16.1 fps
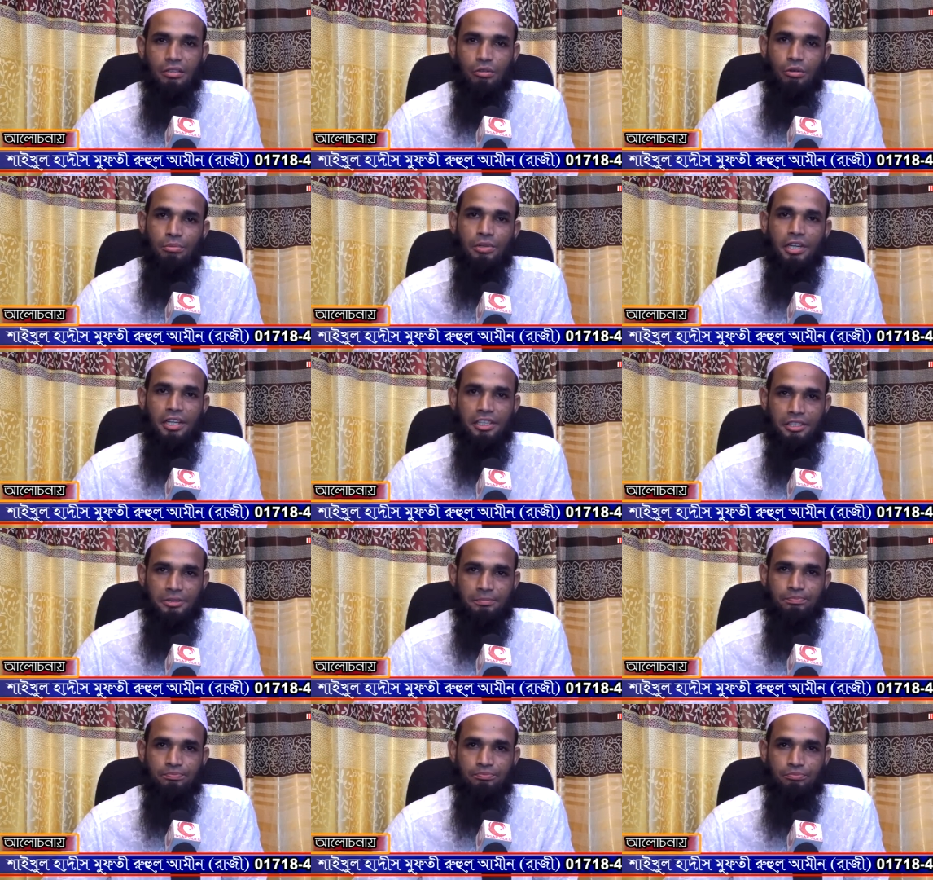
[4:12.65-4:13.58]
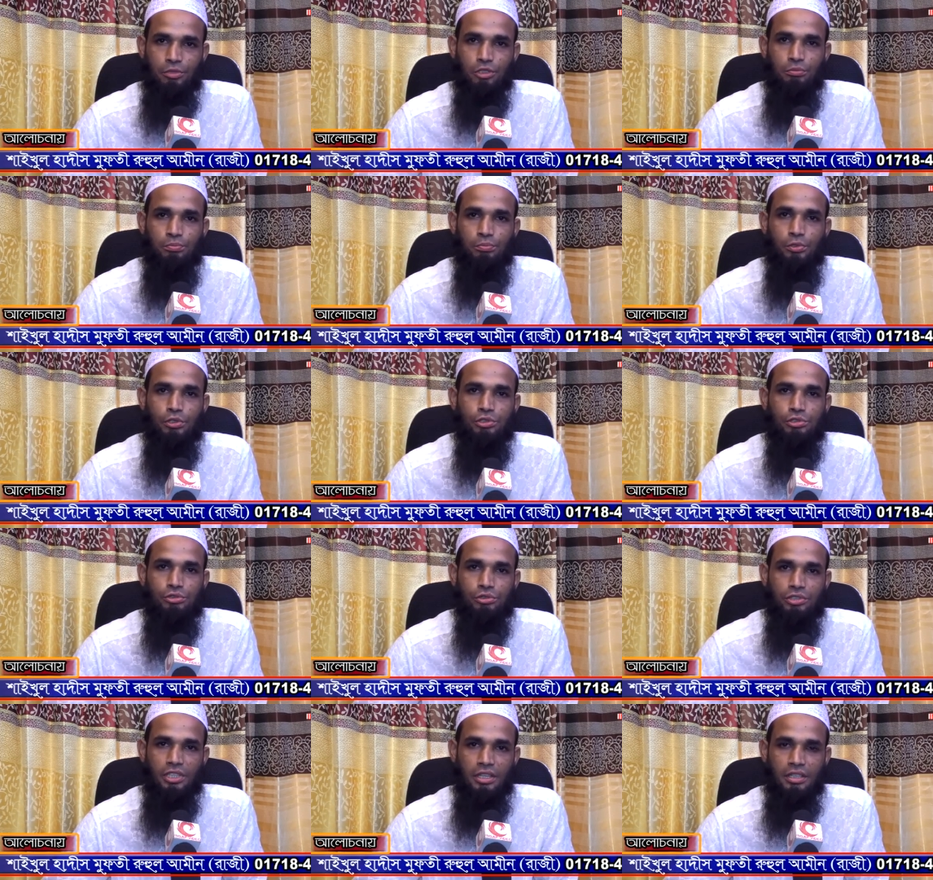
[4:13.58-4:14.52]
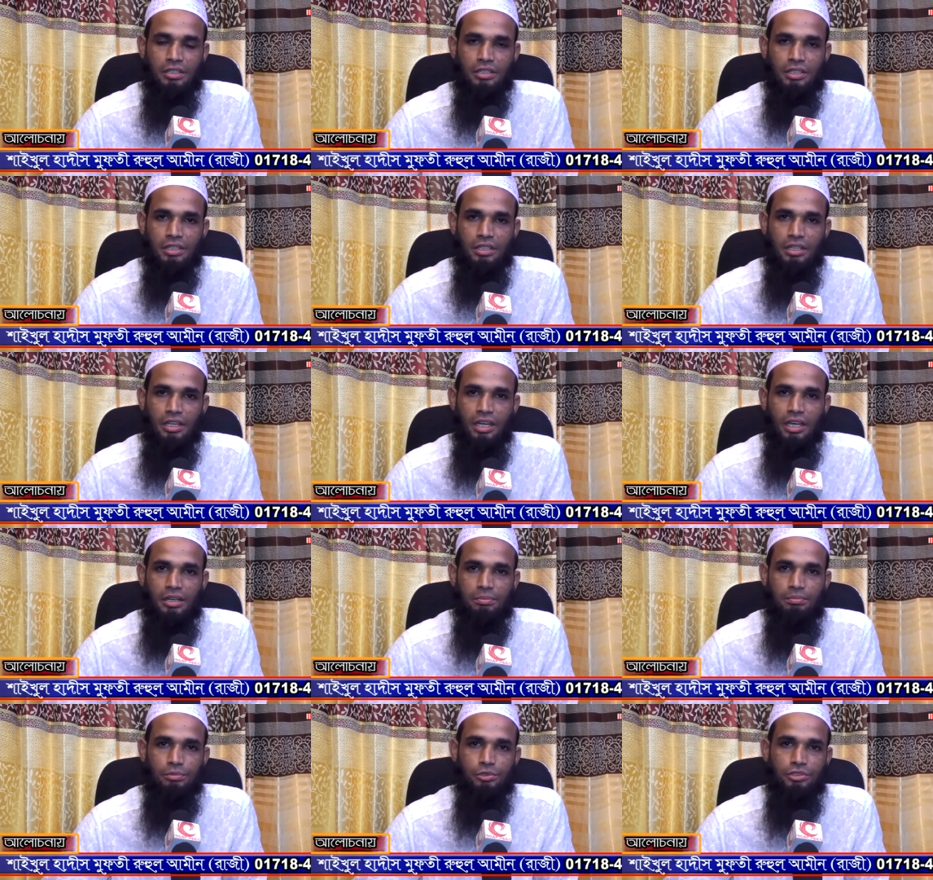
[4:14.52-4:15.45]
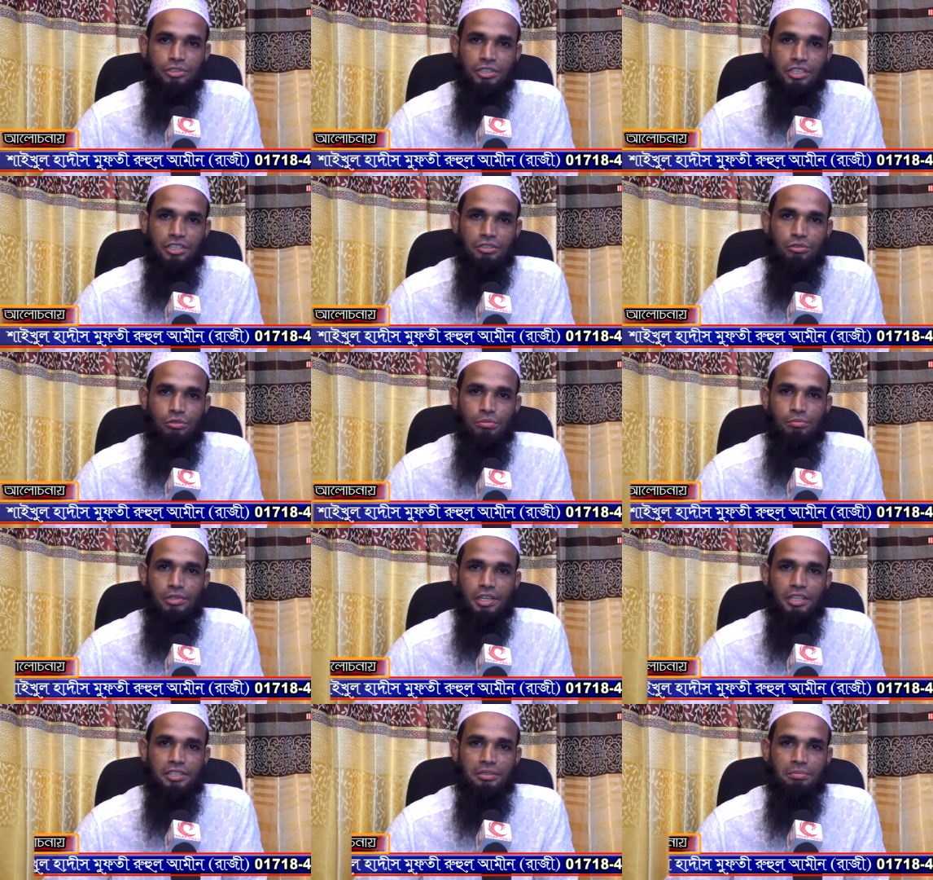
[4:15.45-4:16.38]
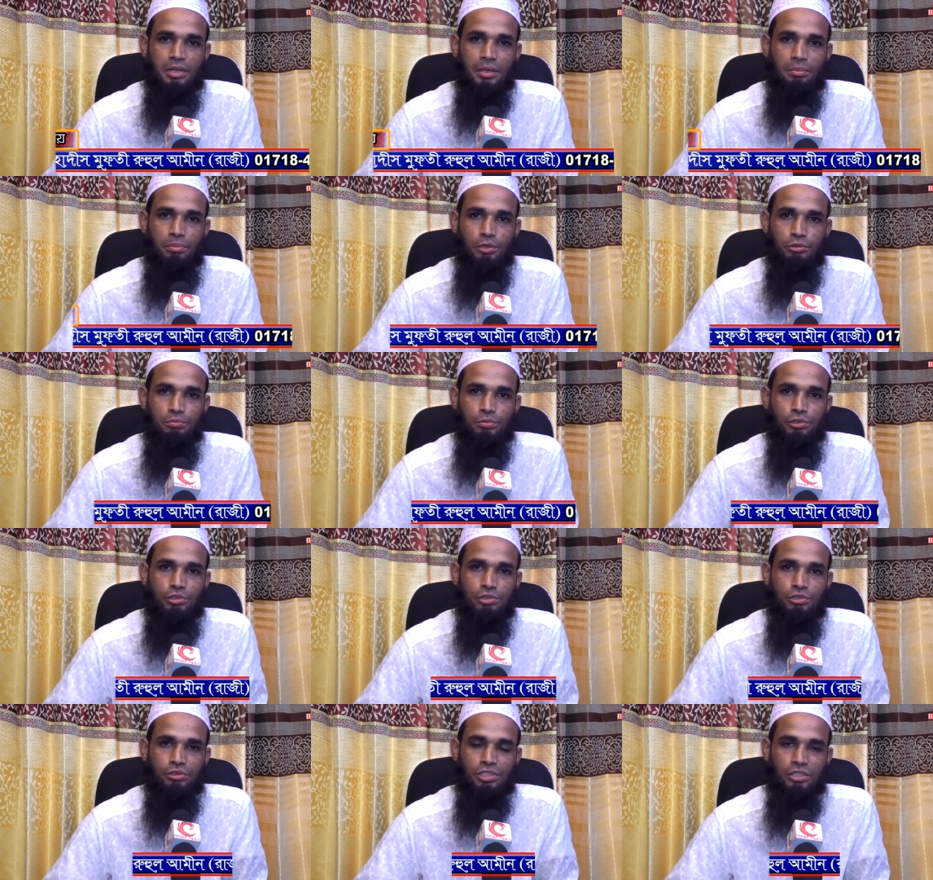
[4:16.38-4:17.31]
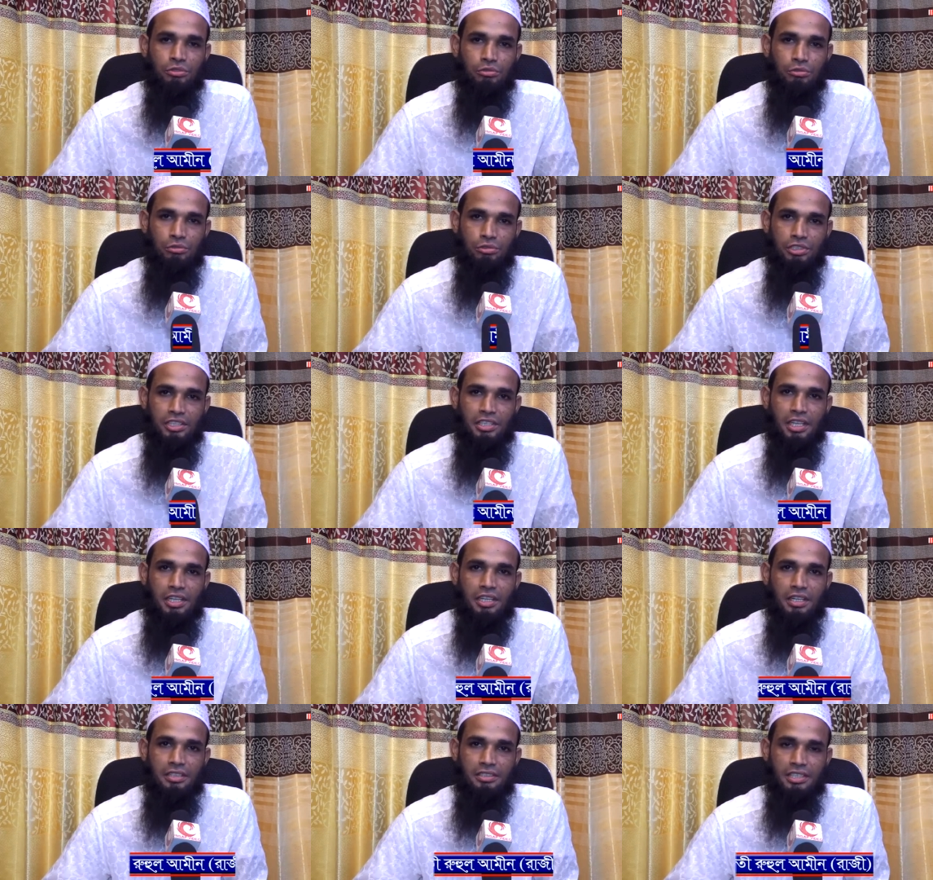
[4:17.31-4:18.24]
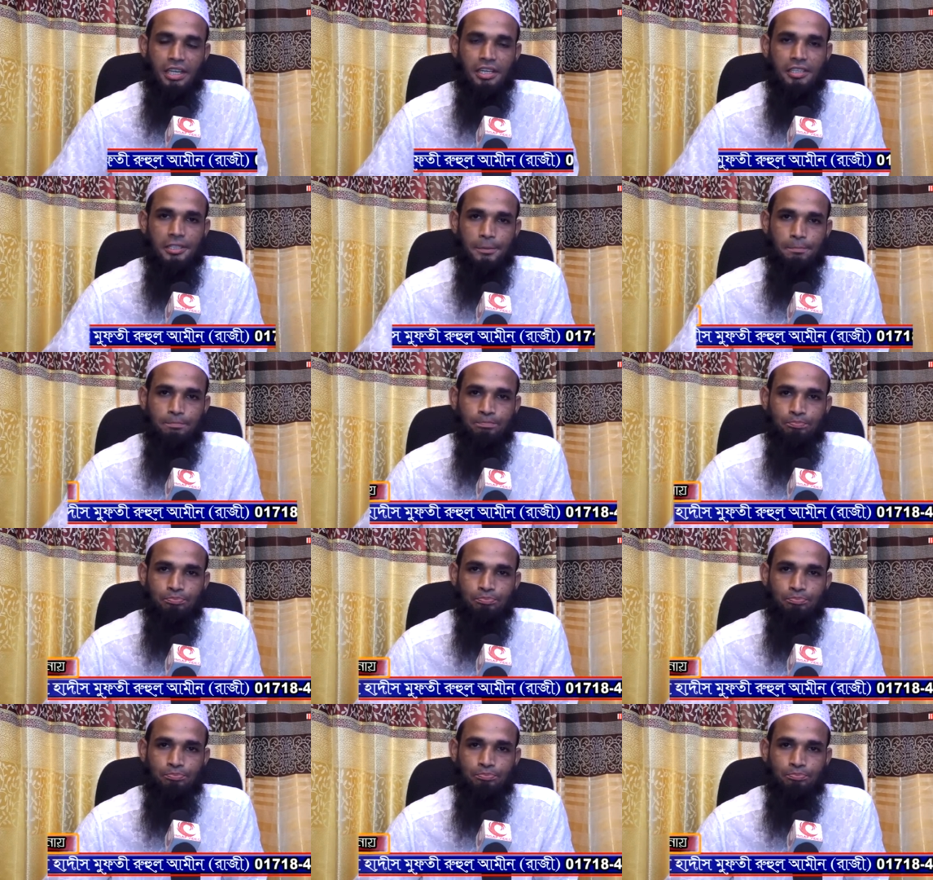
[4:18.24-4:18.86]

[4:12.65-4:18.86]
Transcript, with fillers: গোমরাহি পদভ্রষ্টতা আর প্রত্যেক গোমরাহি বা পদভ্রষ্টতার তোর ঠিকানা জাহান্নাম